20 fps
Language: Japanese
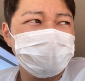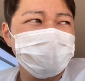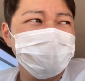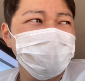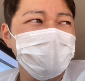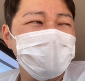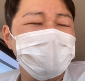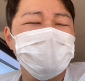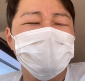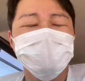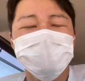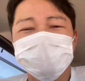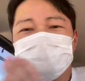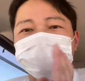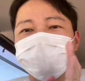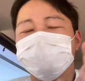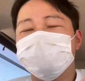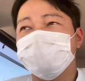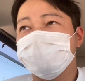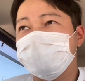まあ、いい
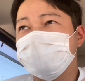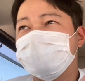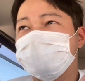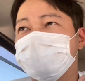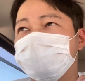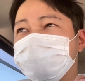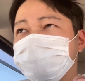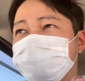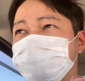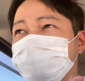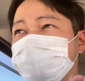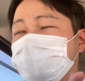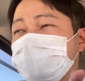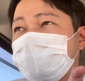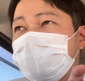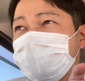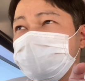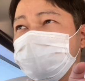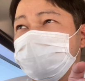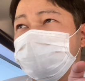ところはね、先ほど言っ
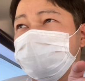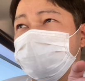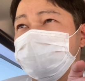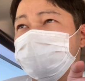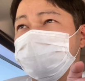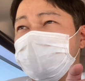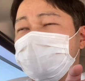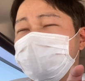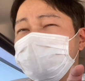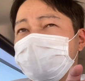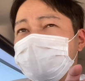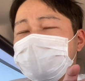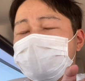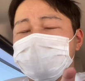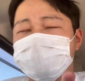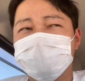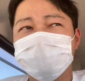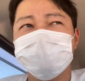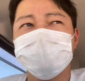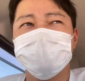た、あの、まあ、お金
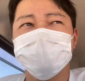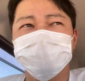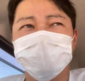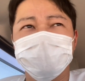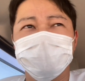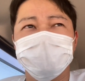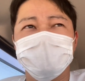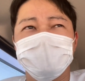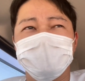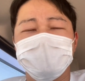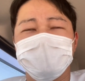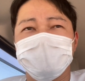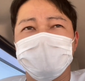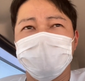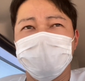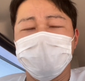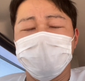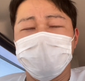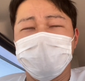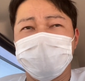がなくても、
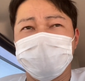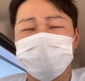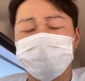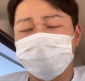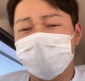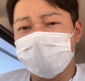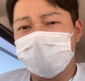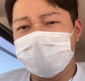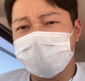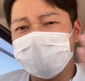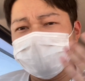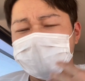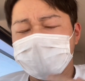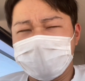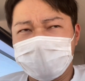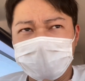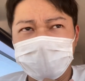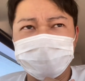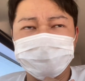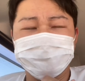えー、車を借りれ
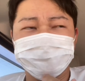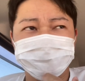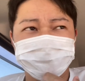て、